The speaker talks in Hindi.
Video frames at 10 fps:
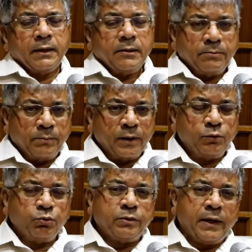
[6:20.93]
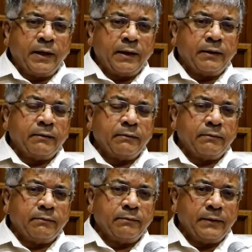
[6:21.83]
मनु के
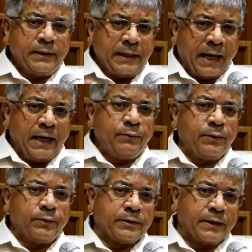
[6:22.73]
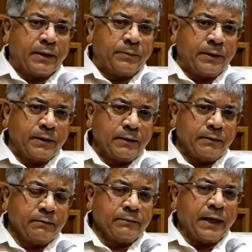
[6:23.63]
न्याय व्यवस्था में
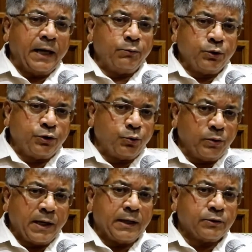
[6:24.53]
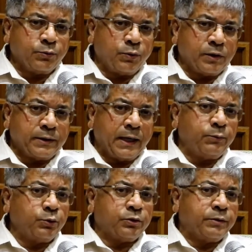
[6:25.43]
चाहे वो शेड्यूल कास्ट हो और चाहे
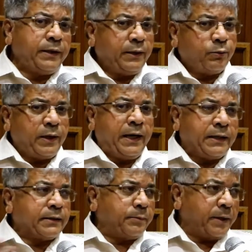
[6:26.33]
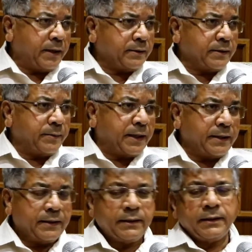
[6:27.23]
वो स्त्री हो एक समान समान
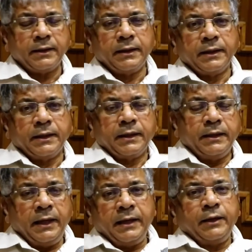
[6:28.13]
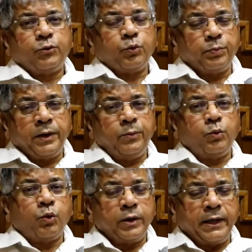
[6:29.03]
है लेकिन सुप्रीम
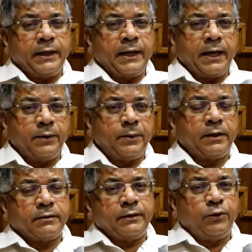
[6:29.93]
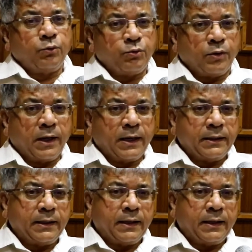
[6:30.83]
कोर्ट के न्याय में स्त्रियों को अलग